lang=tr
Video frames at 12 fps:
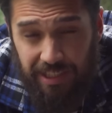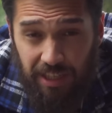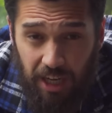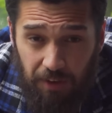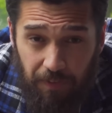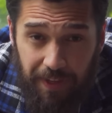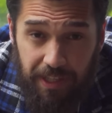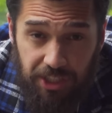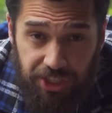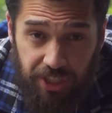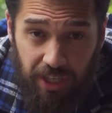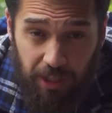kirli havayı
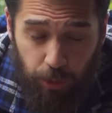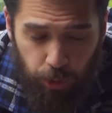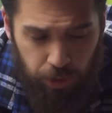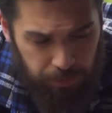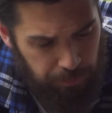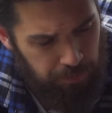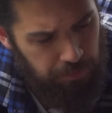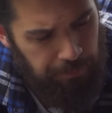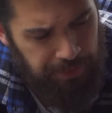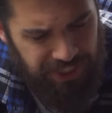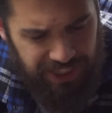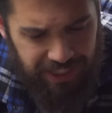içine alıyor
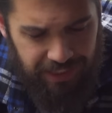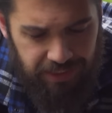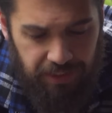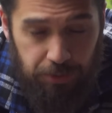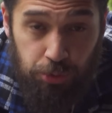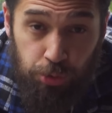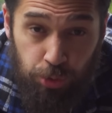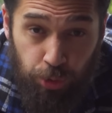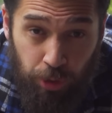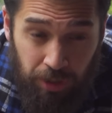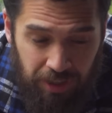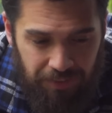bir şekilde
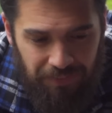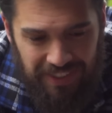süzüyor